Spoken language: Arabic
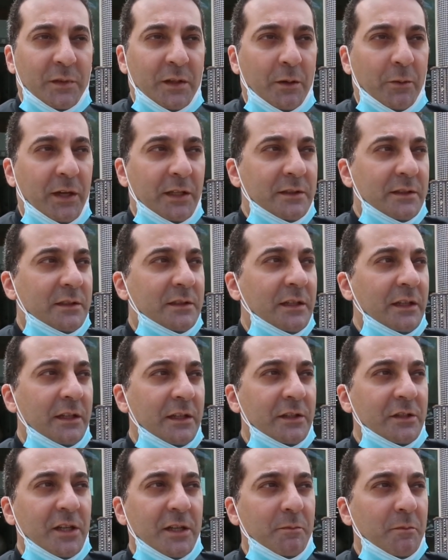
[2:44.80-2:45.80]
واحد
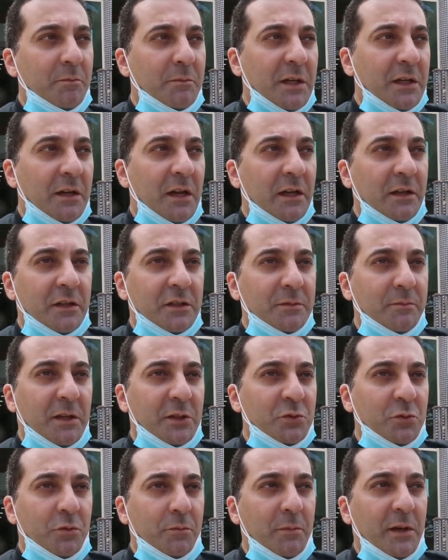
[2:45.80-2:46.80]
السيد جاي من مراكش ما
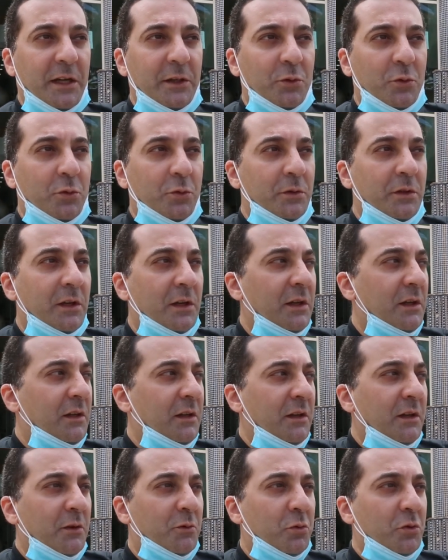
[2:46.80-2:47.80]
عرفتكم غيكون
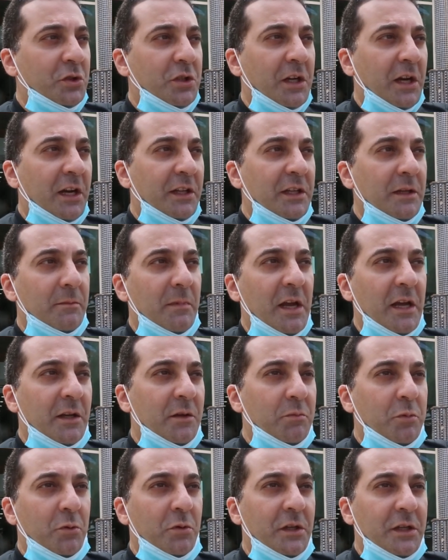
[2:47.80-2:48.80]
شيء غادي معاه
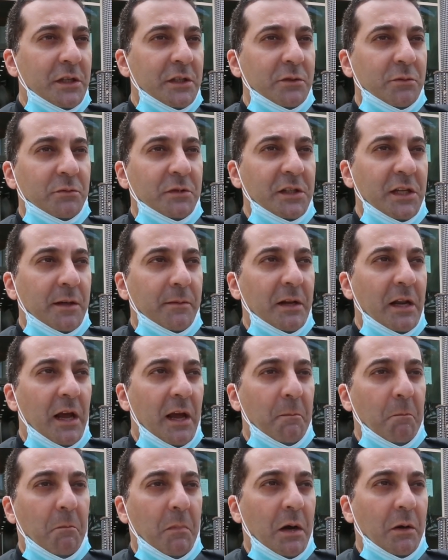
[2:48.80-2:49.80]
البوليس والنيابه
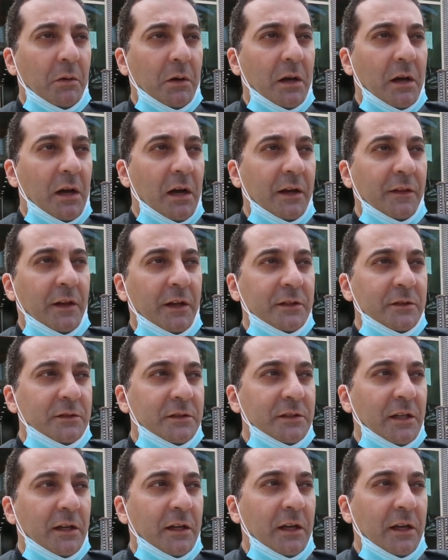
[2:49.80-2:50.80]
العامه والقضاء
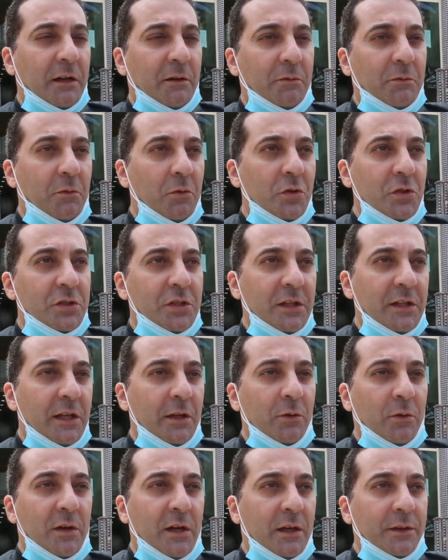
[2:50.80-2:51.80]
التحقيق كلشي
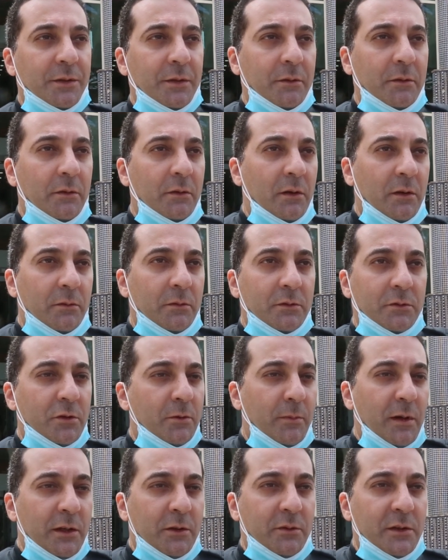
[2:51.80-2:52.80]
داير له خاطرو او
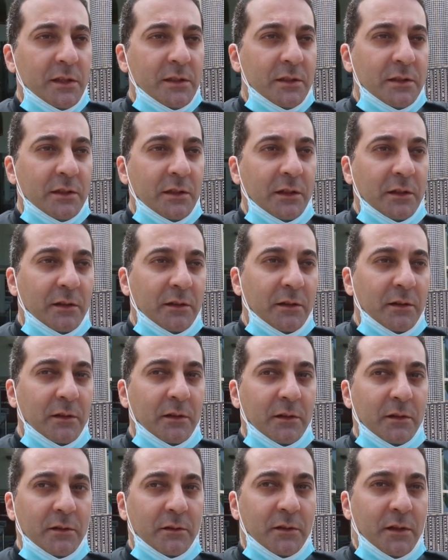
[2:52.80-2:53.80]
شكون غيكون هذا السيد
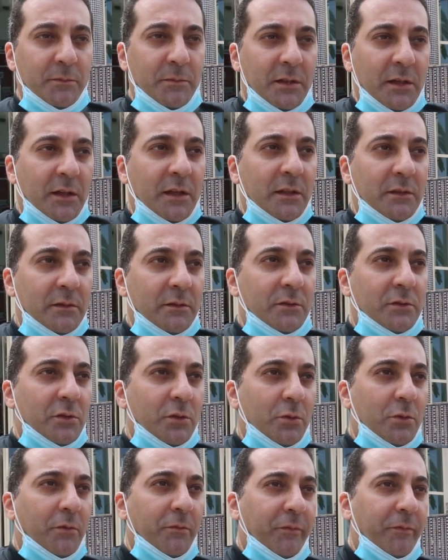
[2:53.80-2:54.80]
بينا
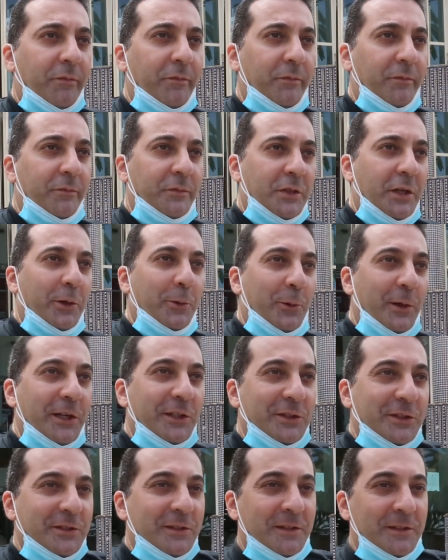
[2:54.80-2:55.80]
كنشكو في شي
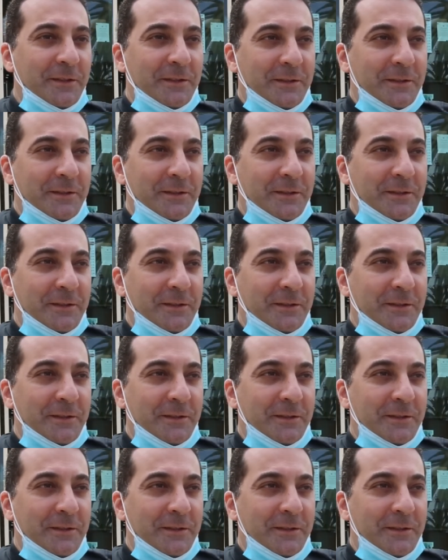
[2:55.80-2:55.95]
حوايج